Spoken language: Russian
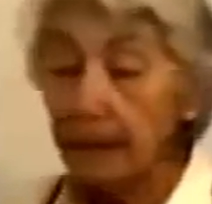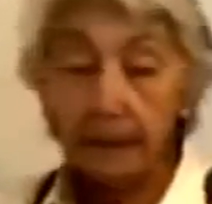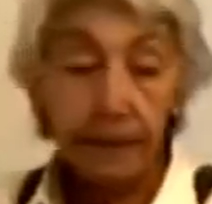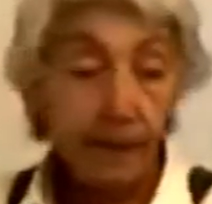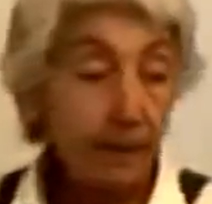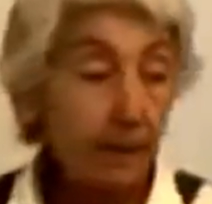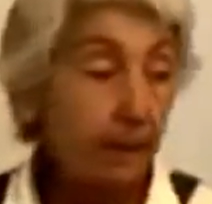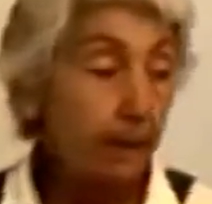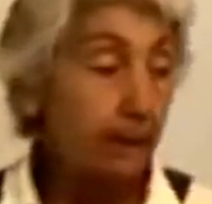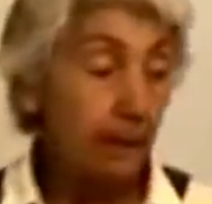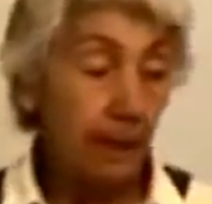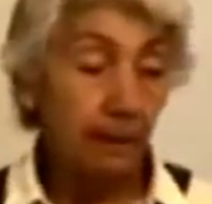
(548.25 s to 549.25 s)
Теперь
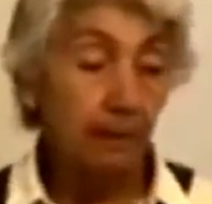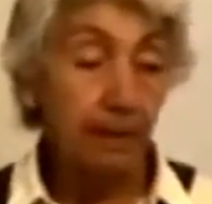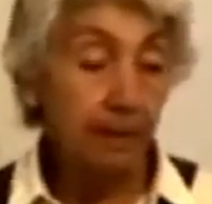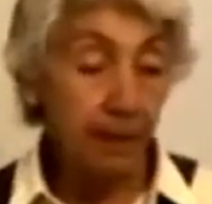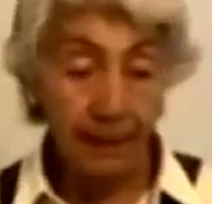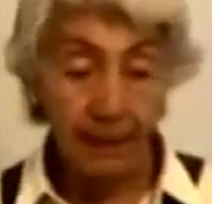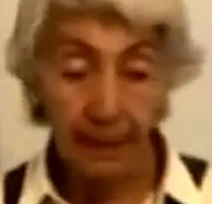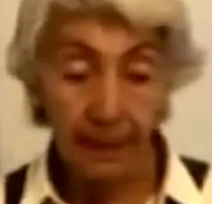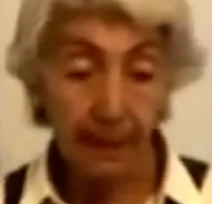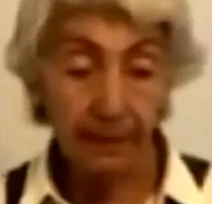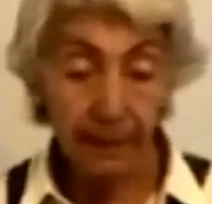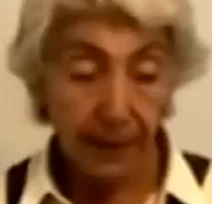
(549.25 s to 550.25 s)
так, мы
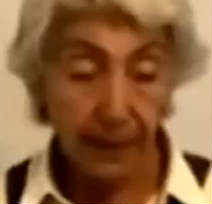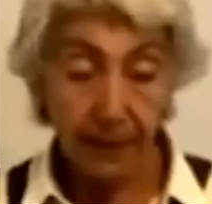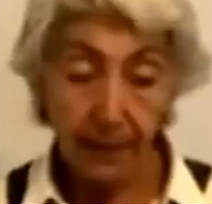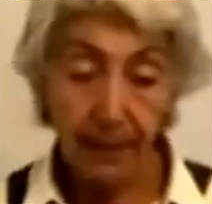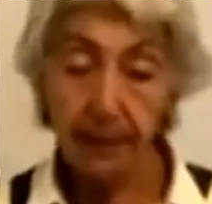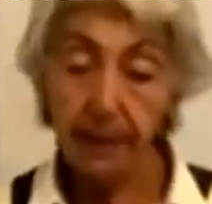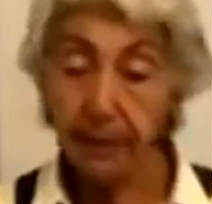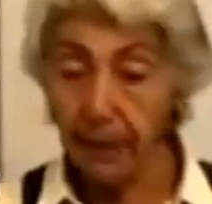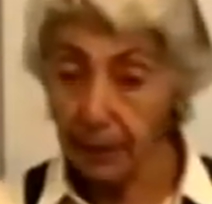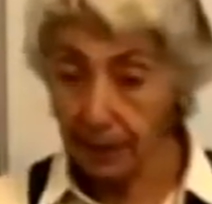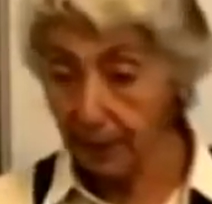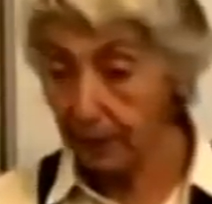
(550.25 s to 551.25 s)
поели вареное или
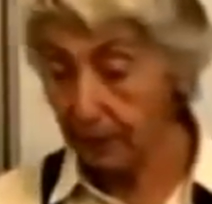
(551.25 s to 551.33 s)
даже